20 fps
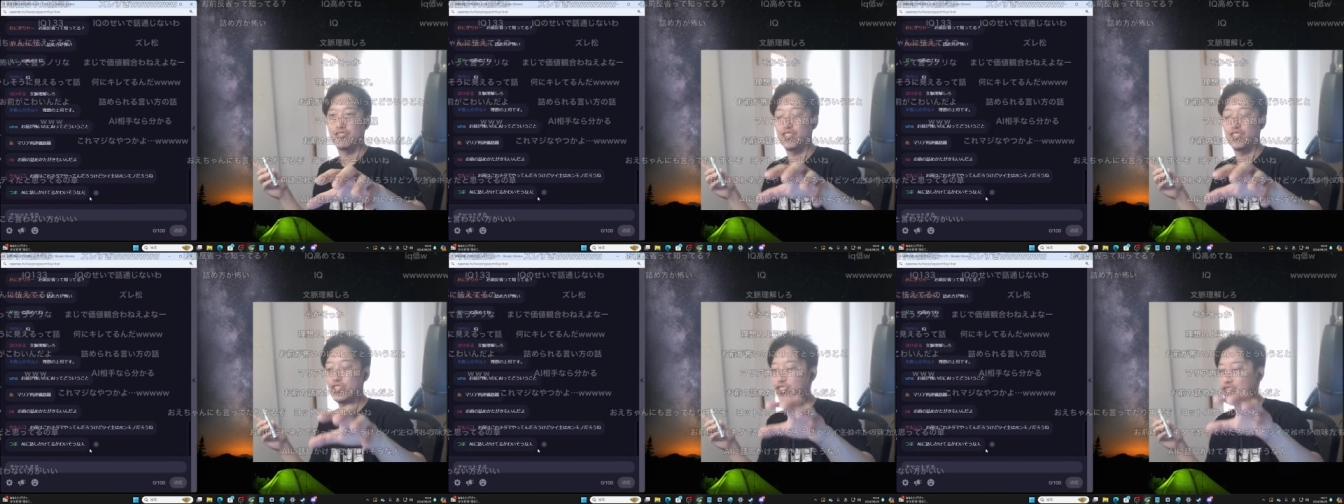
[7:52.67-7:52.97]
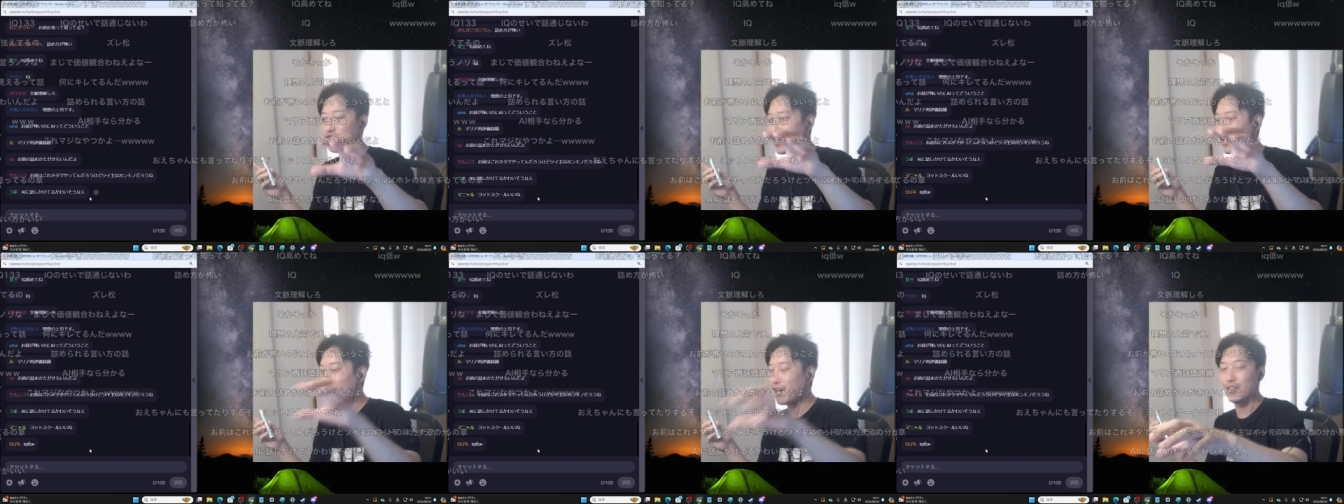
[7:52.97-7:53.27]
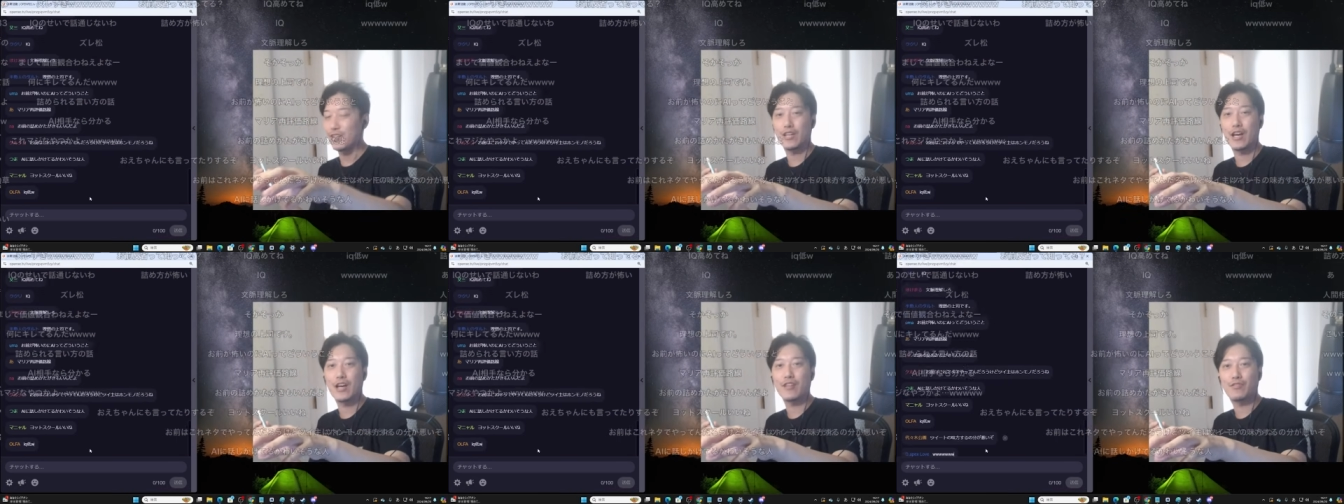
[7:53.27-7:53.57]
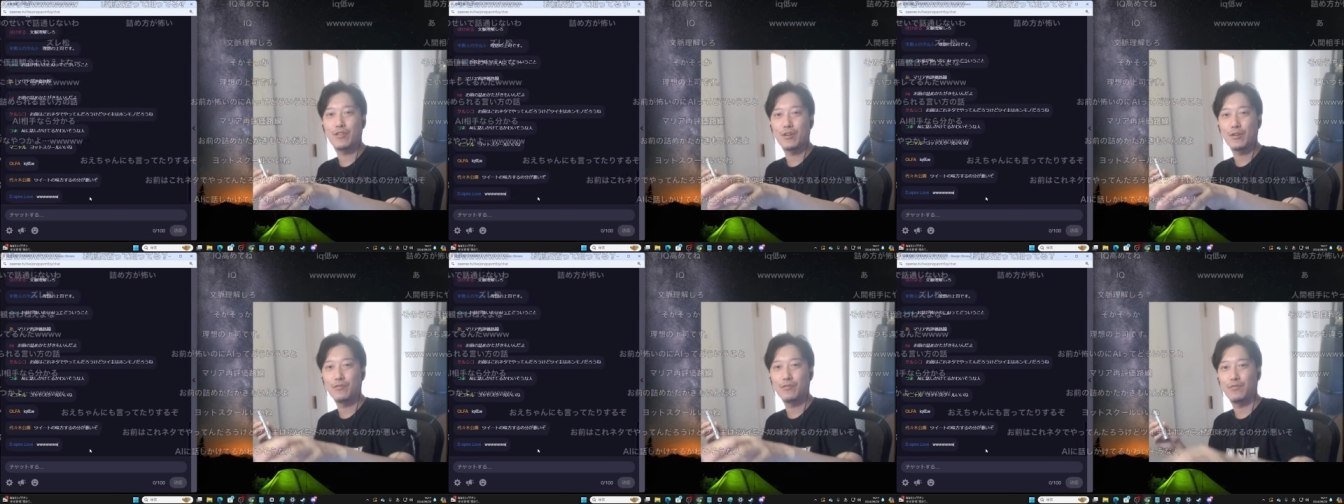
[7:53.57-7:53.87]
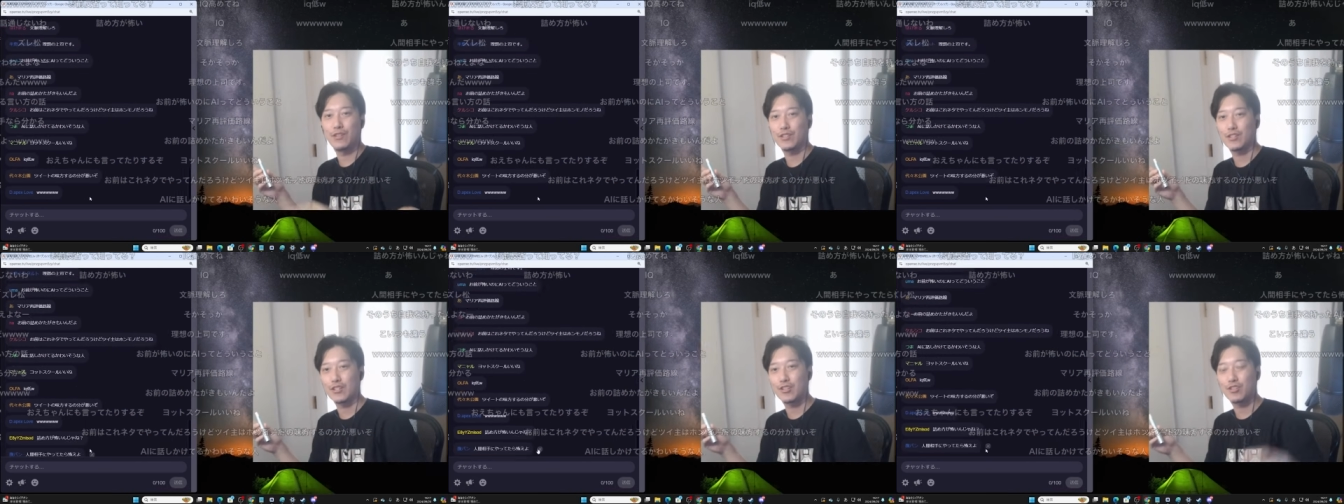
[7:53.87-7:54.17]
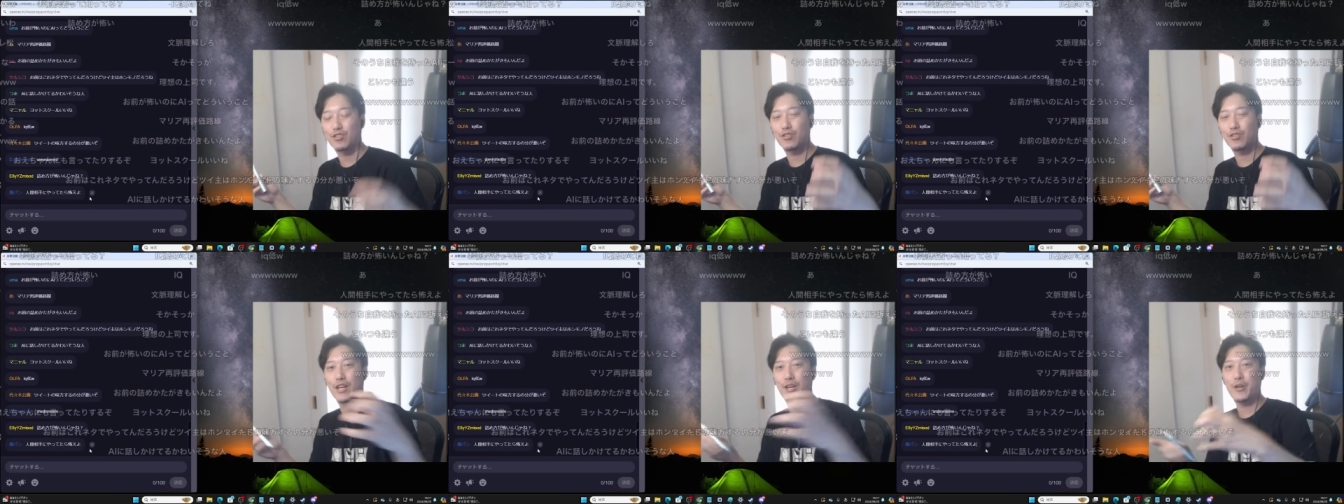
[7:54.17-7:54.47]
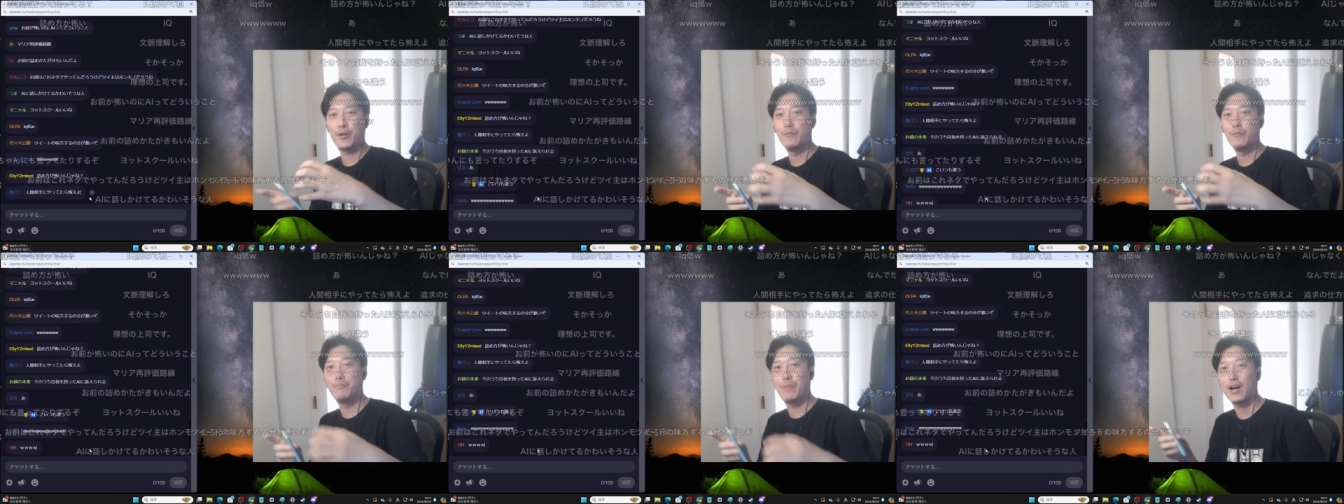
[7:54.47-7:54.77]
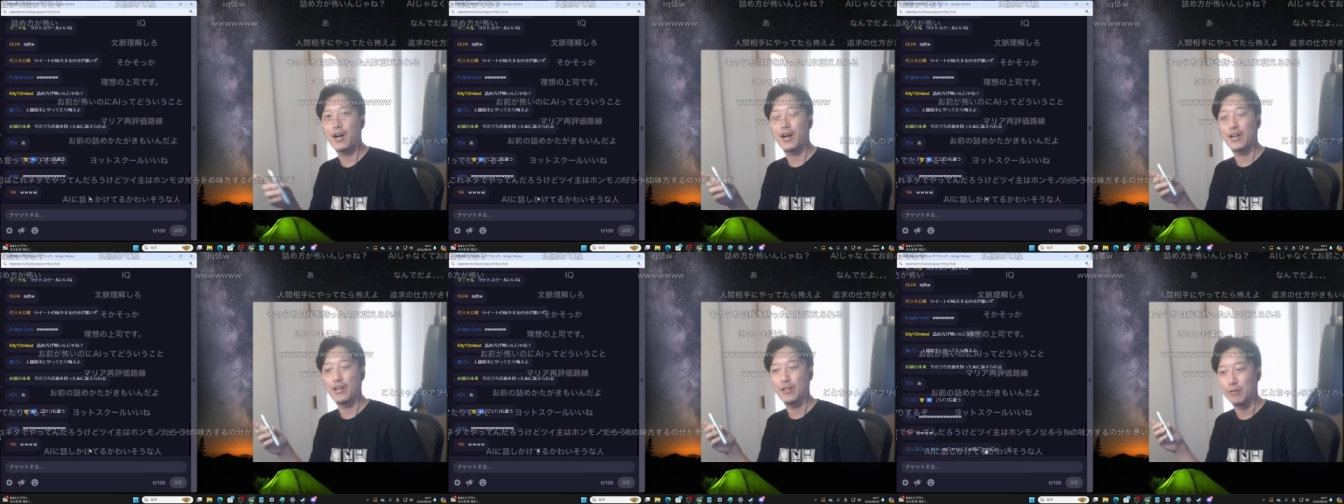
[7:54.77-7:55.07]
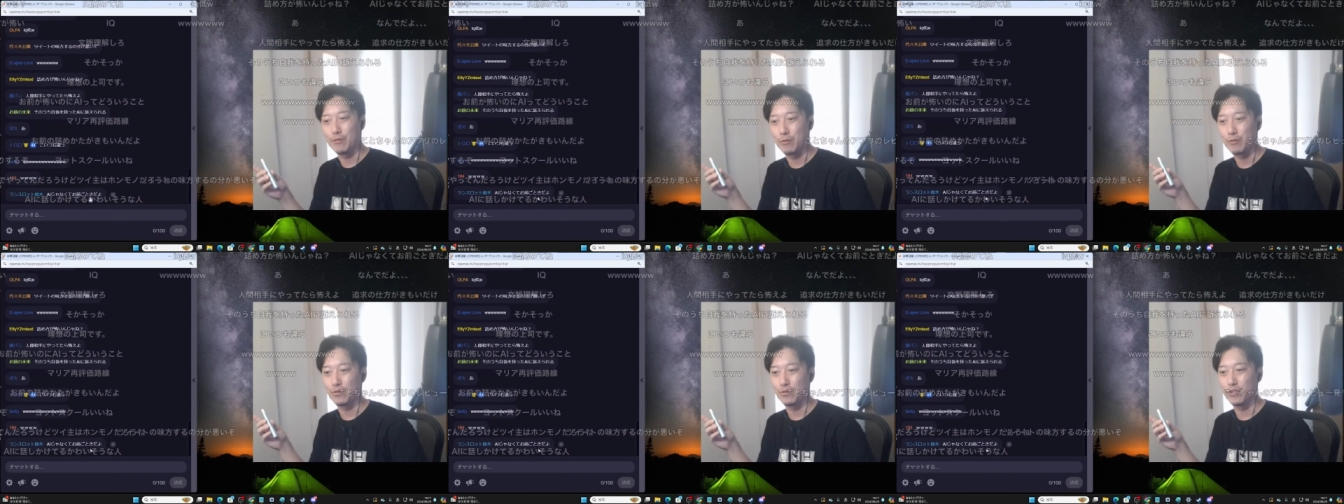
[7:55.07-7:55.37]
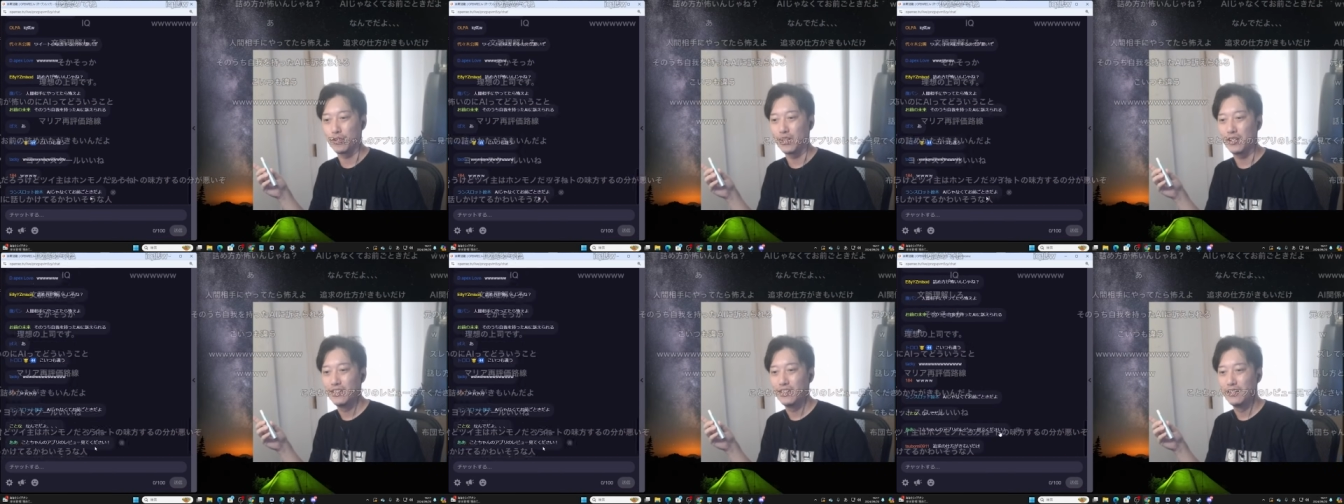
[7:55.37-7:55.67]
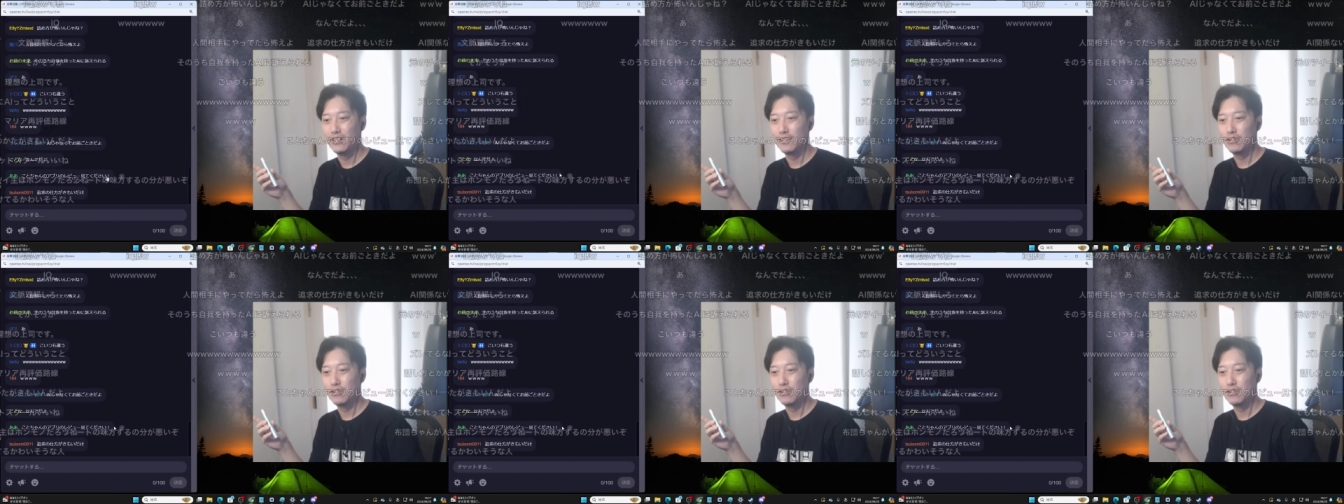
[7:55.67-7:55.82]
実社会でやってるってさ、つなげるバカいんの、本当に。